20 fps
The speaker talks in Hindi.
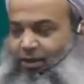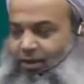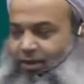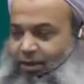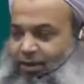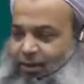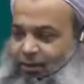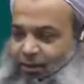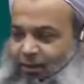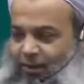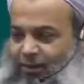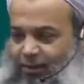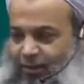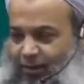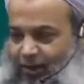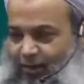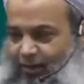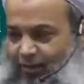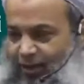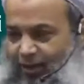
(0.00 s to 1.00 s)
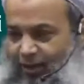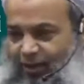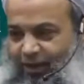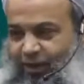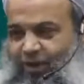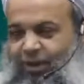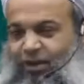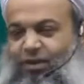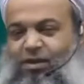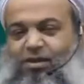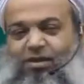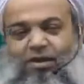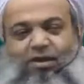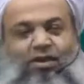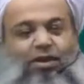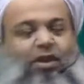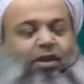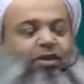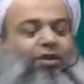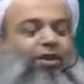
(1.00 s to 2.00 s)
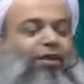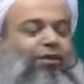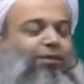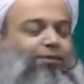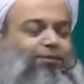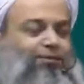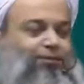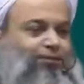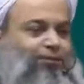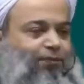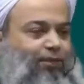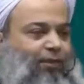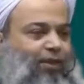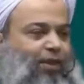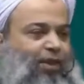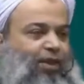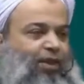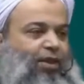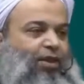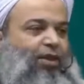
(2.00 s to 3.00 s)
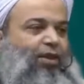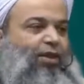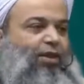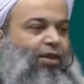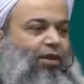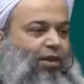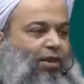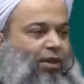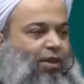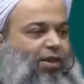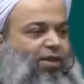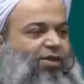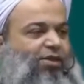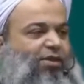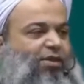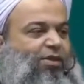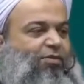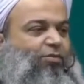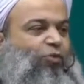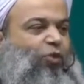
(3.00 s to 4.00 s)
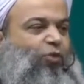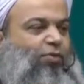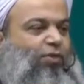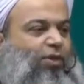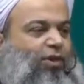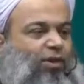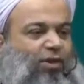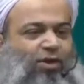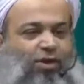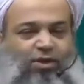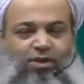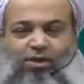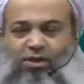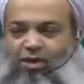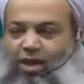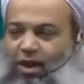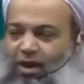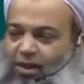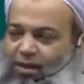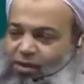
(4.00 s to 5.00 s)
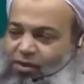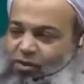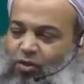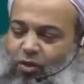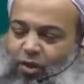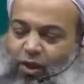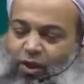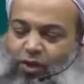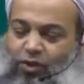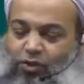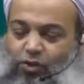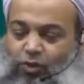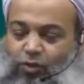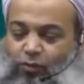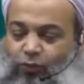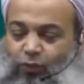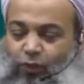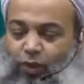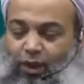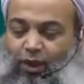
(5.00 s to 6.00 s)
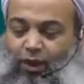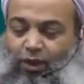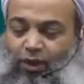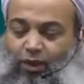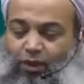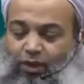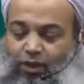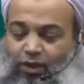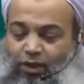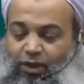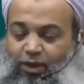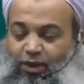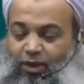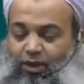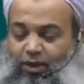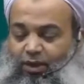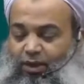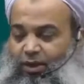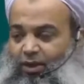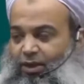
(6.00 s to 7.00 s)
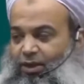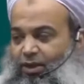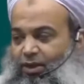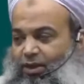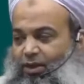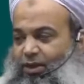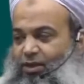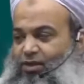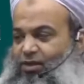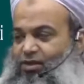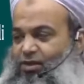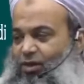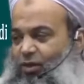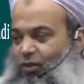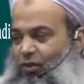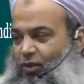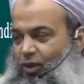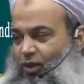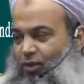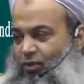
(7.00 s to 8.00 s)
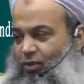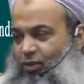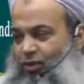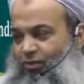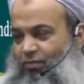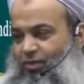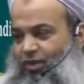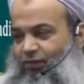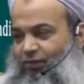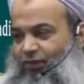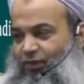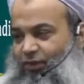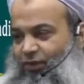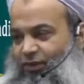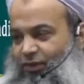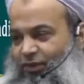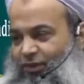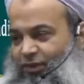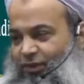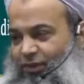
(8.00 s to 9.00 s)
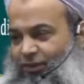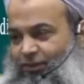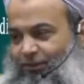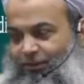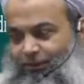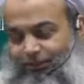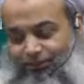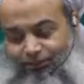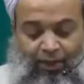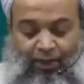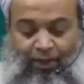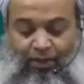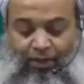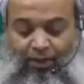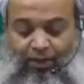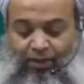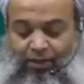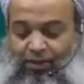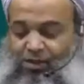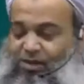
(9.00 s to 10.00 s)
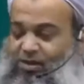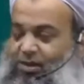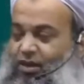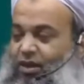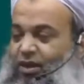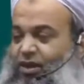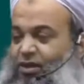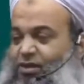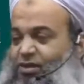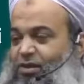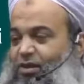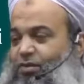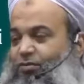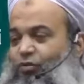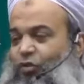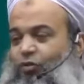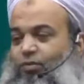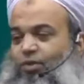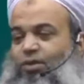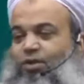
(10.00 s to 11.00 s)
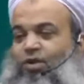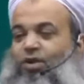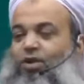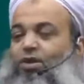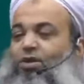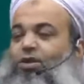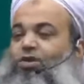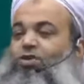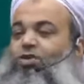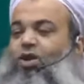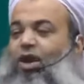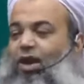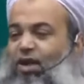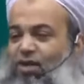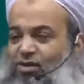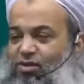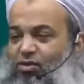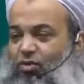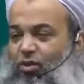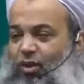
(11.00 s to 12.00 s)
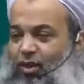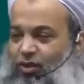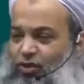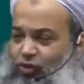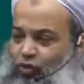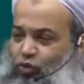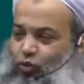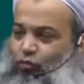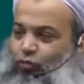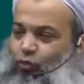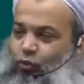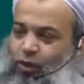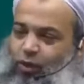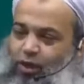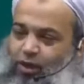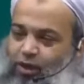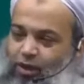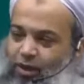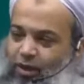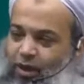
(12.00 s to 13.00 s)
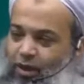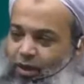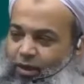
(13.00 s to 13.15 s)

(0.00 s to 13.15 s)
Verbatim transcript: ये बड़ी प्यारी बात है एक हदीस के अंदर आता है कि किसी मोमिन की जायज़ ख्वाहिश को पूरा कर देना इससे गुनाहों की माफ़ी हो जाती है कि जिसने किसी मोमिन की जायज़ ख्वाहिश को पूरा किया